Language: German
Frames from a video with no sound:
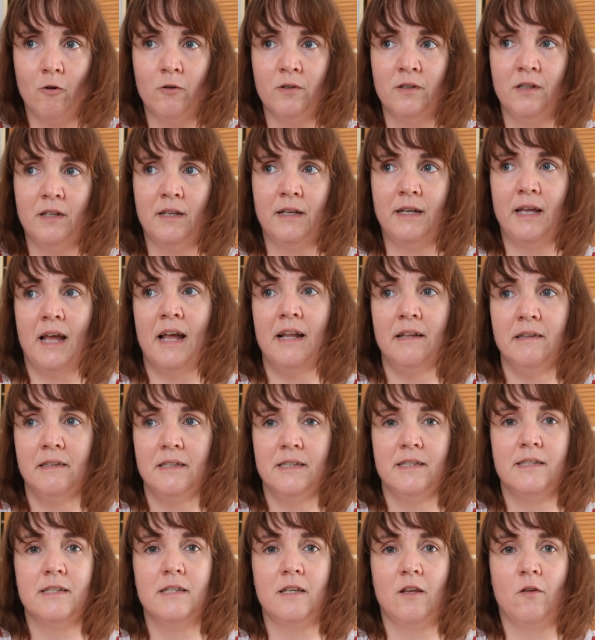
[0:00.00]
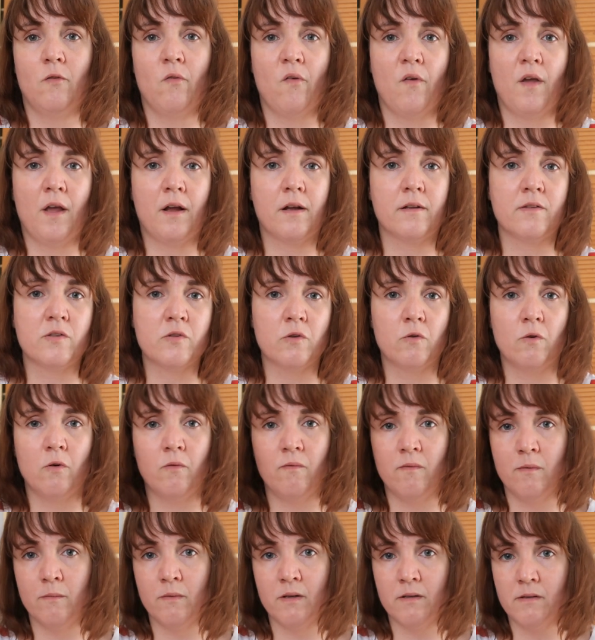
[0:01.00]
Und ihr kennt diesen Effekt
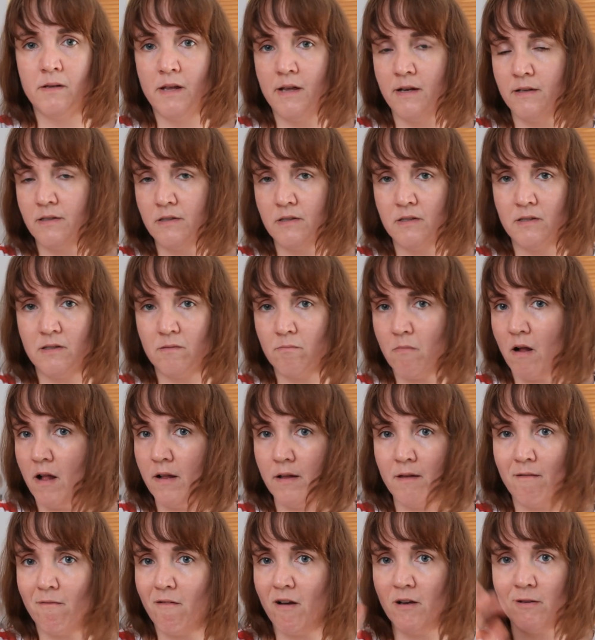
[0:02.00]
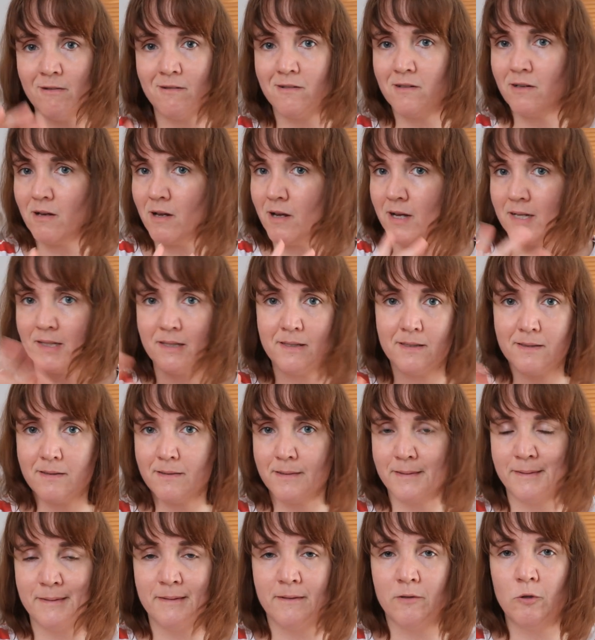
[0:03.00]
so, wenn man erstes Mal gewaschen hat.
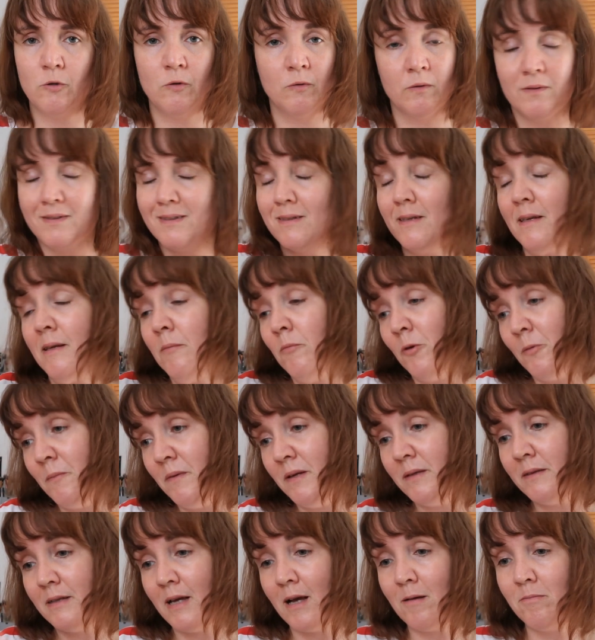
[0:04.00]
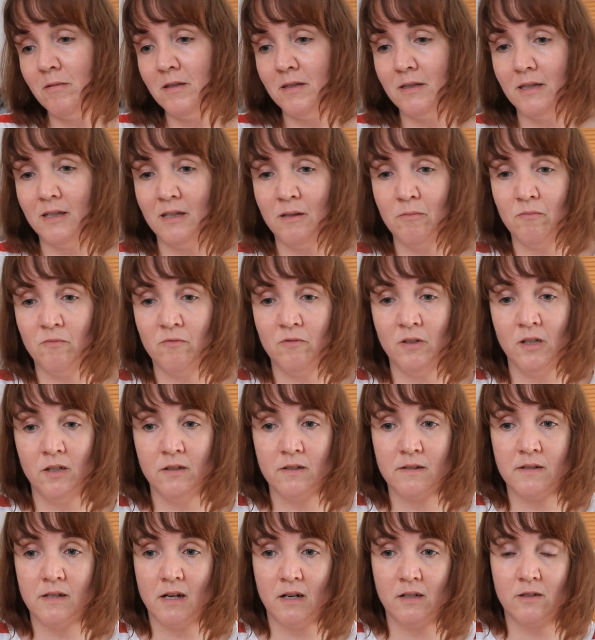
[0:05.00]
Äh, und im Moment habe ich eben, wie
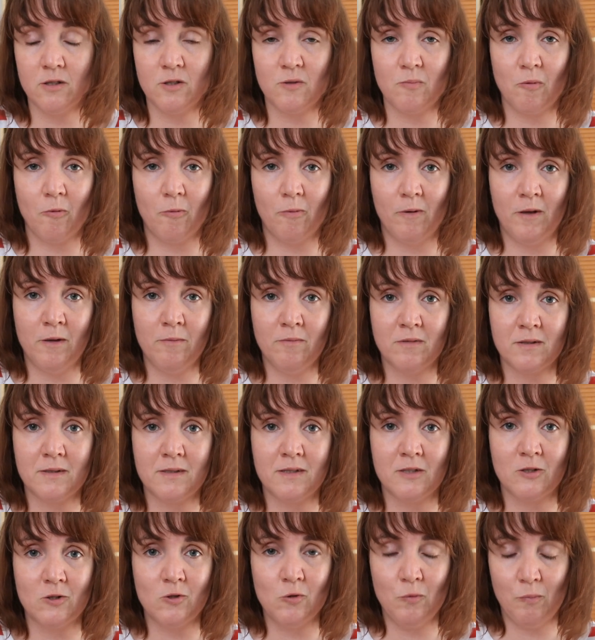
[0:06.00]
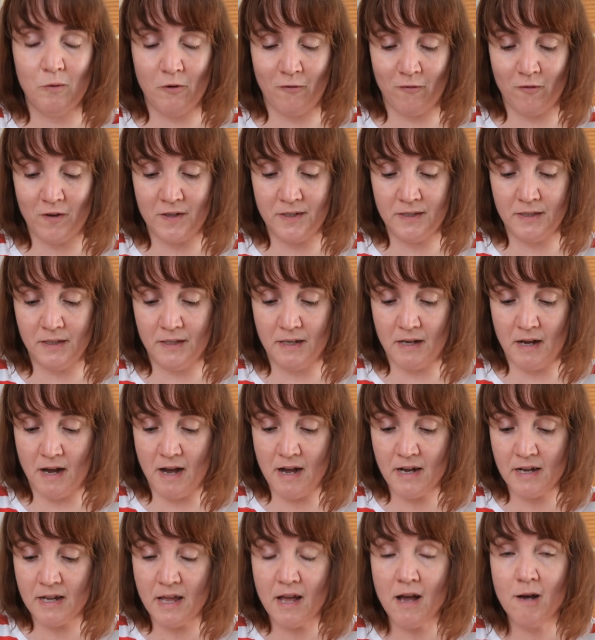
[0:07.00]
gesagt, das Problem, dass ich super fettige
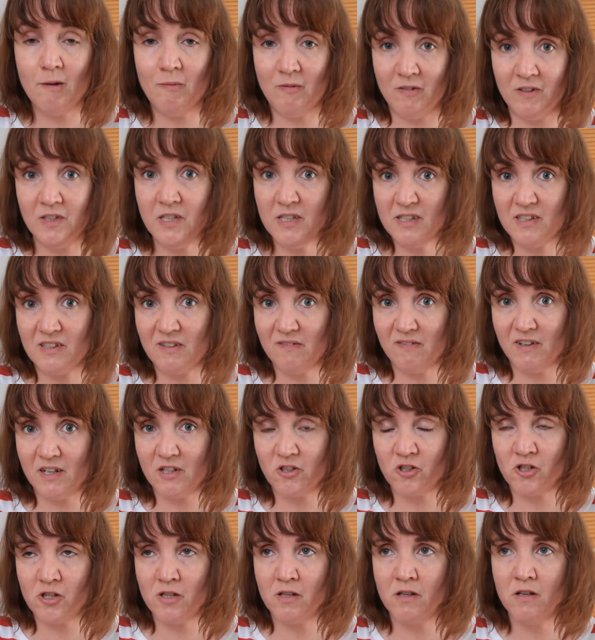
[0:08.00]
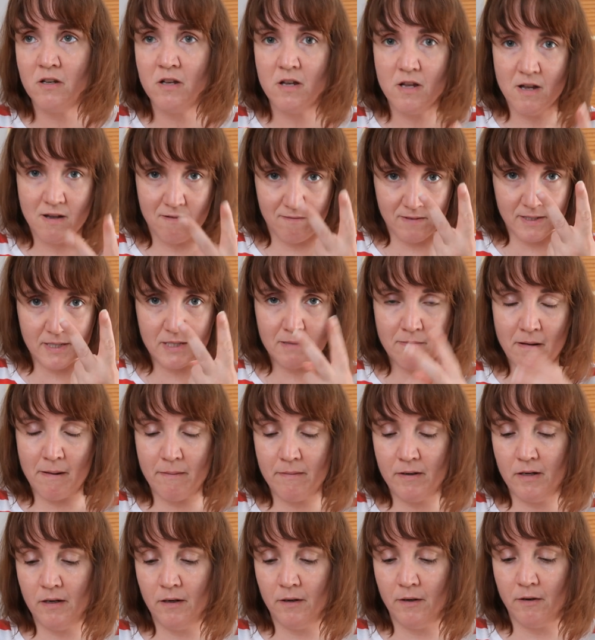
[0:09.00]
Haare habe, wenn ich sie wasche, was
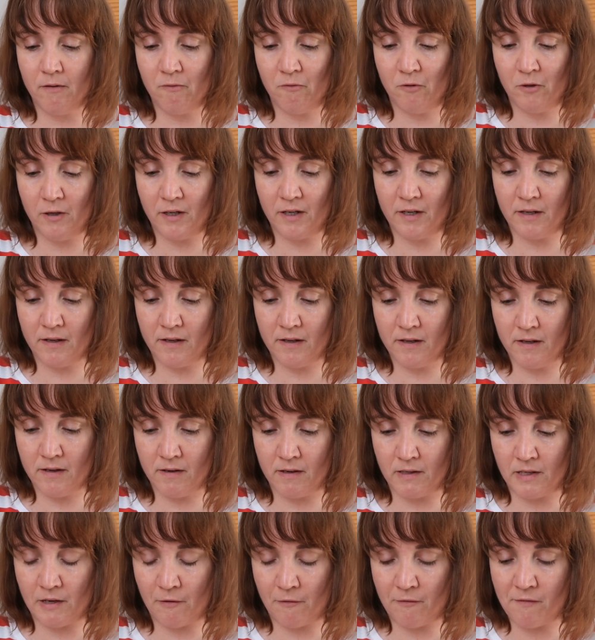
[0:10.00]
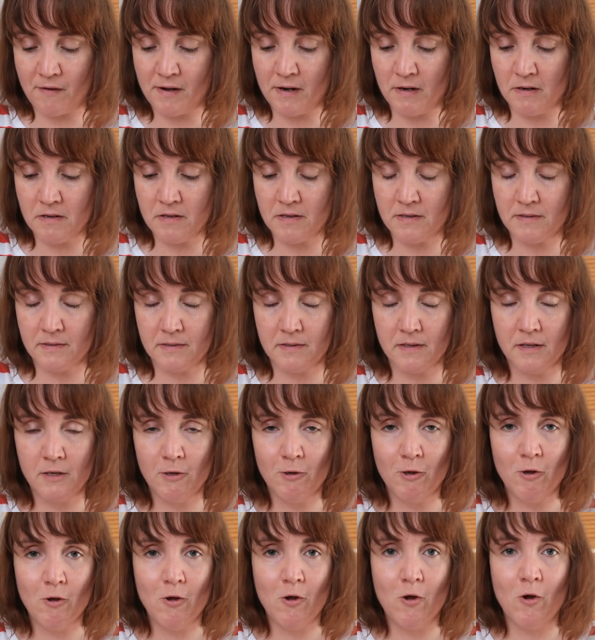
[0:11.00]
zweimal in der Woche äh, der Fall ist.
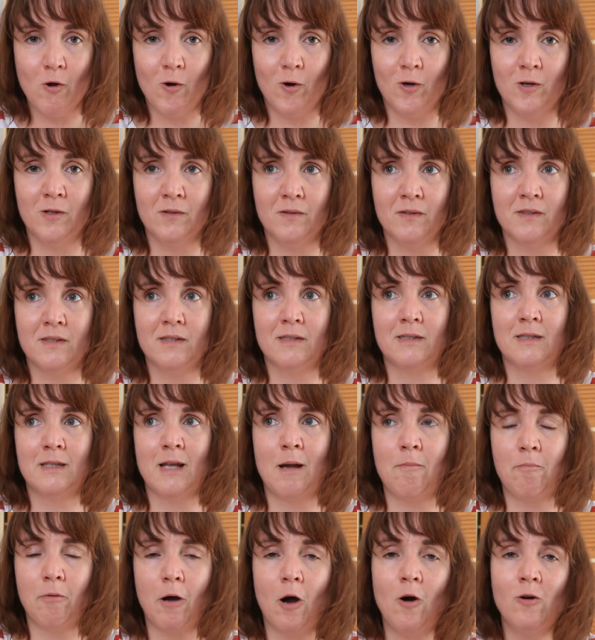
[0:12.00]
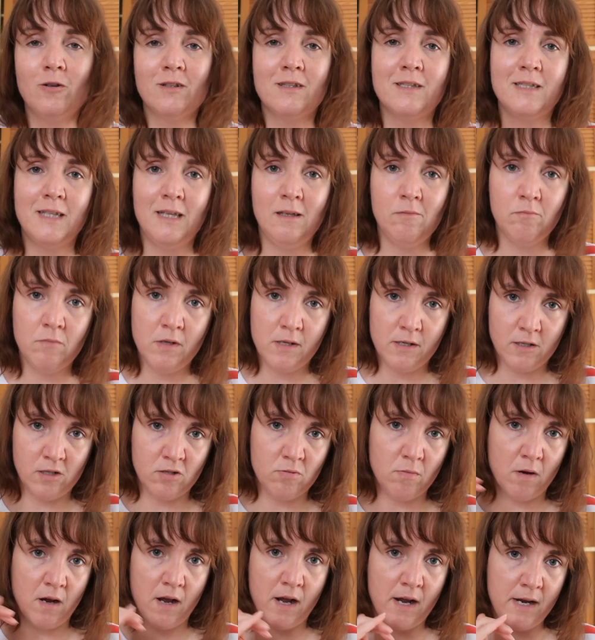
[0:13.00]
Und da braucht es eben
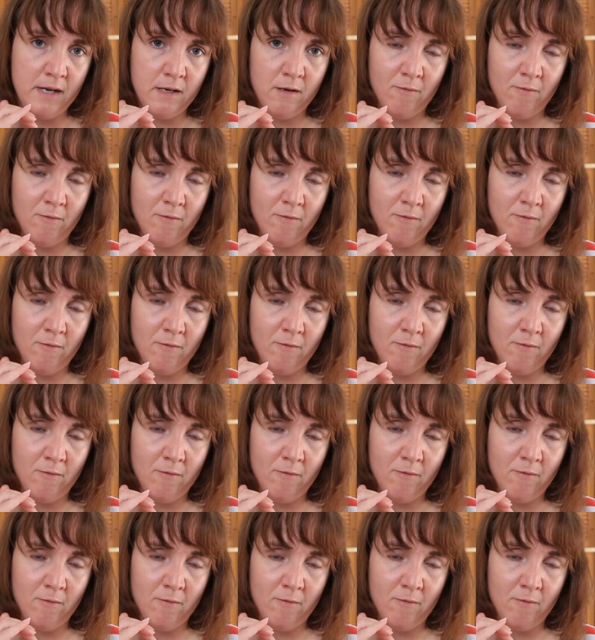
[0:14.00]
erstmal